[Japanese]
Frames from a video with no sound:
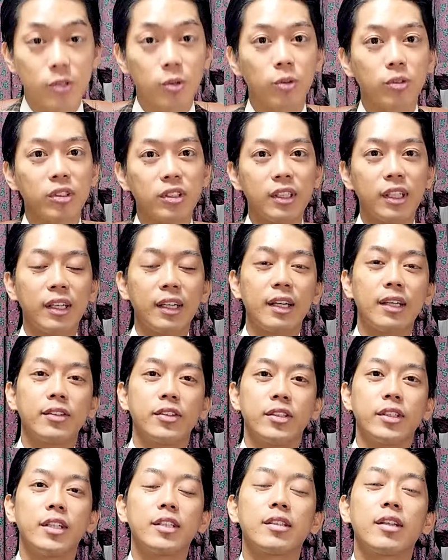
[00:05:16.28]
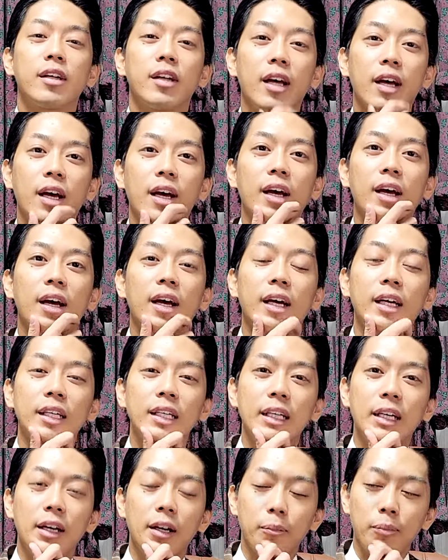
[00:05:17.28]
あそんな感じでしたね。
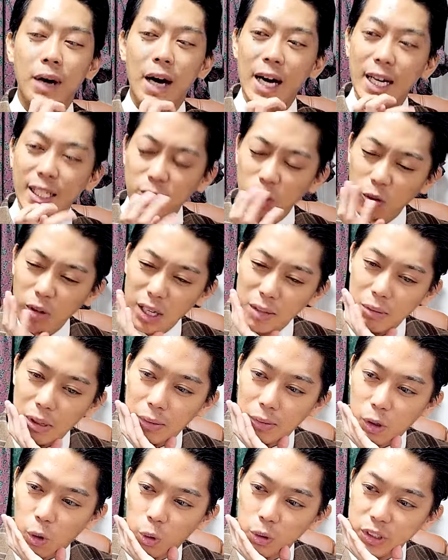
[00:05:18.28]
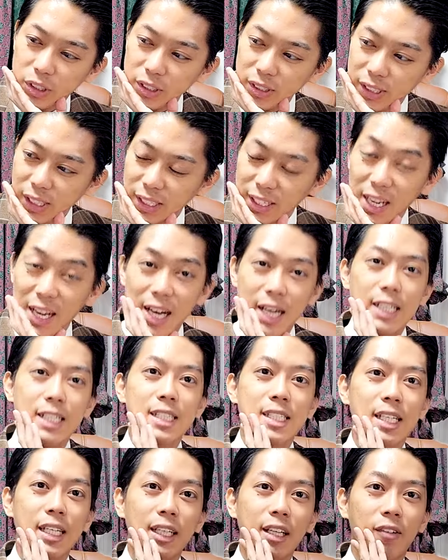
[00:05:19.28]
まああとはまあ個人的な
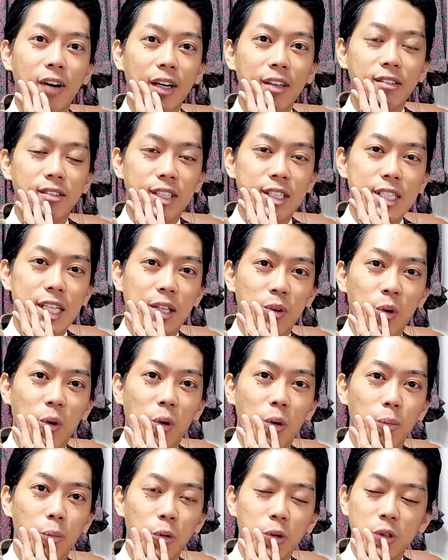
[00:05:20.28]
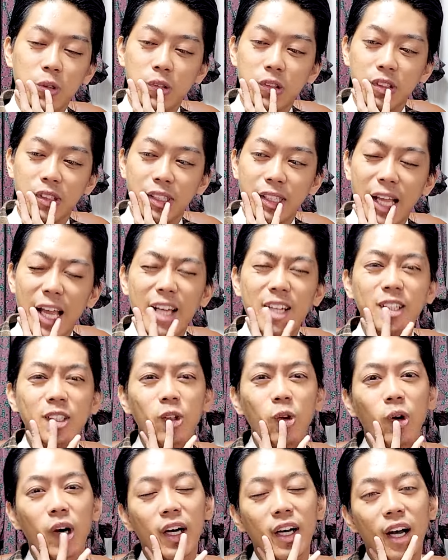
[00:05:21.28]
反省ではあるんですけど、僕寝る
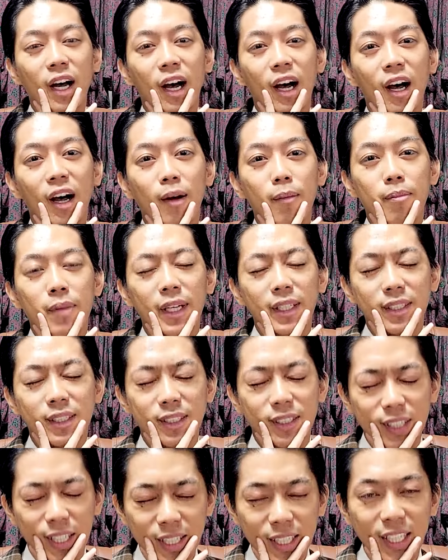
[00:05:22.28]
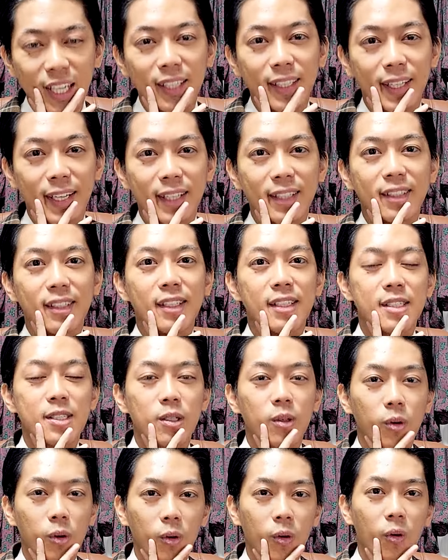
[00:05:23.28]
のがめっちゃ苦手なんです
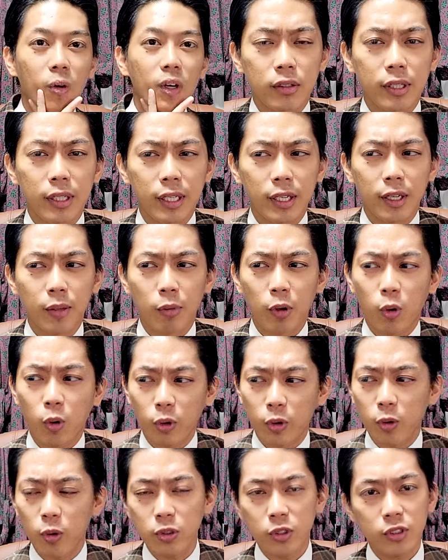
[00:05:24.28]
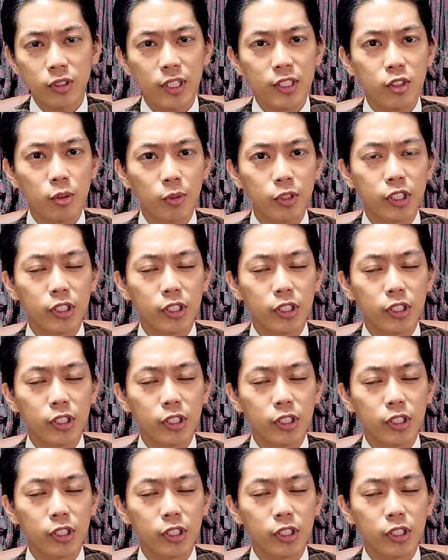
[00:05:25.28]
よ。で、まあ、この共通テスト模